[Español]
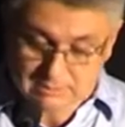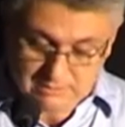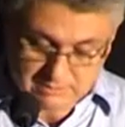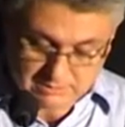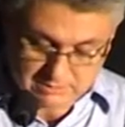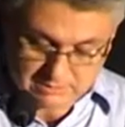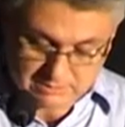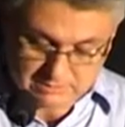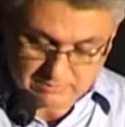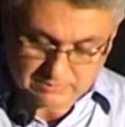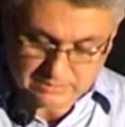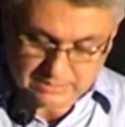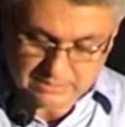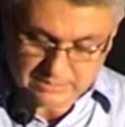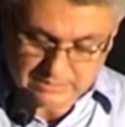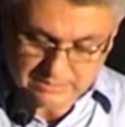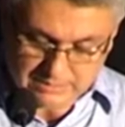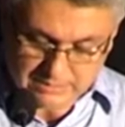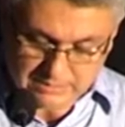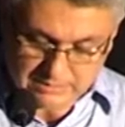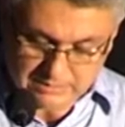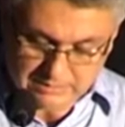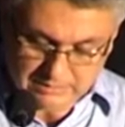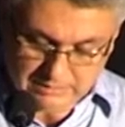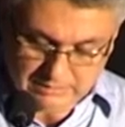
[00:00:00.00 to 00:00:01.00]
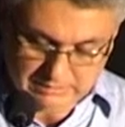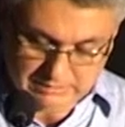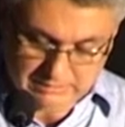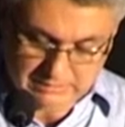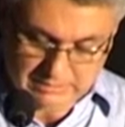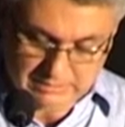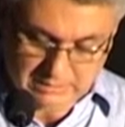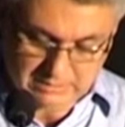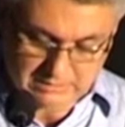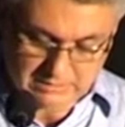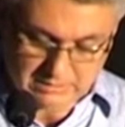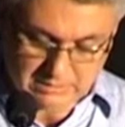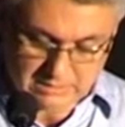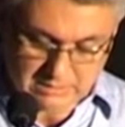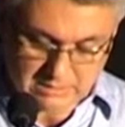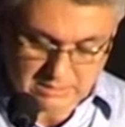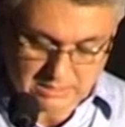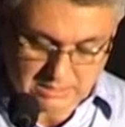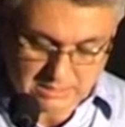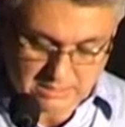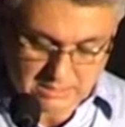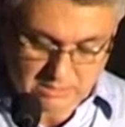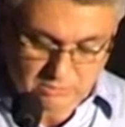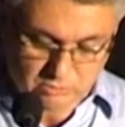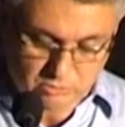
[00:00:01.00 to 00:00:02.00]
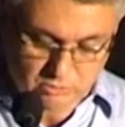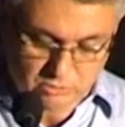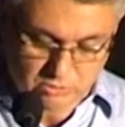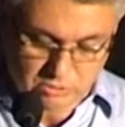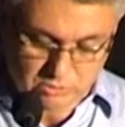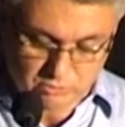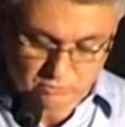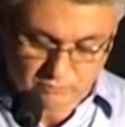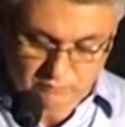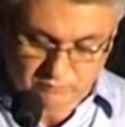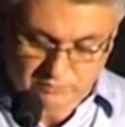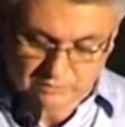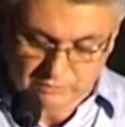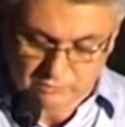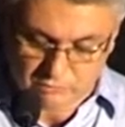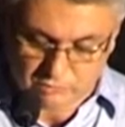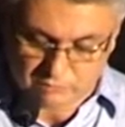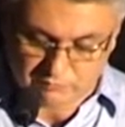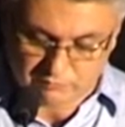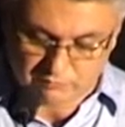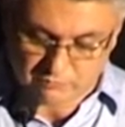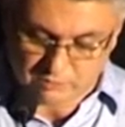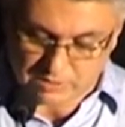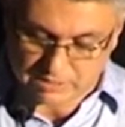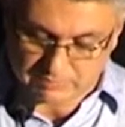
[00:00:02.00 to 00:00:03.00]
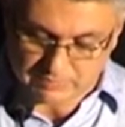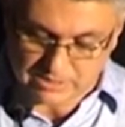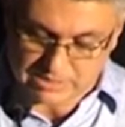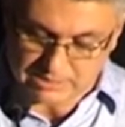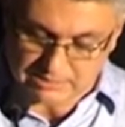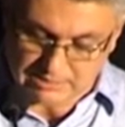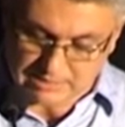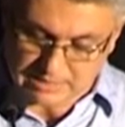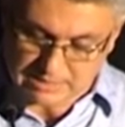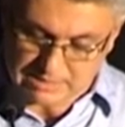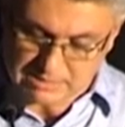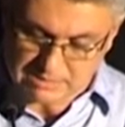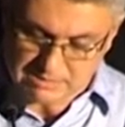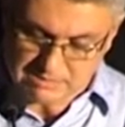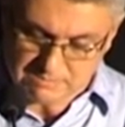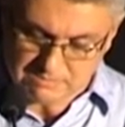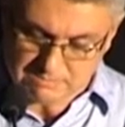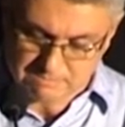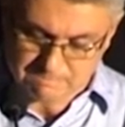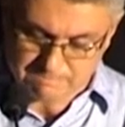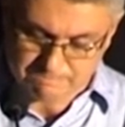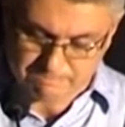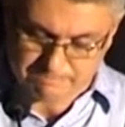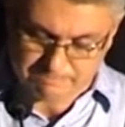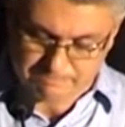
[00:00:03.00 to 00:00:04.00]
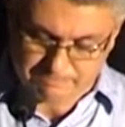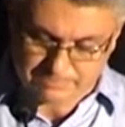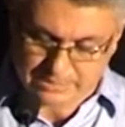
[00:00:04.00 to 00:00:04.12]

se va a decir que este liderazgo es un factor fundamental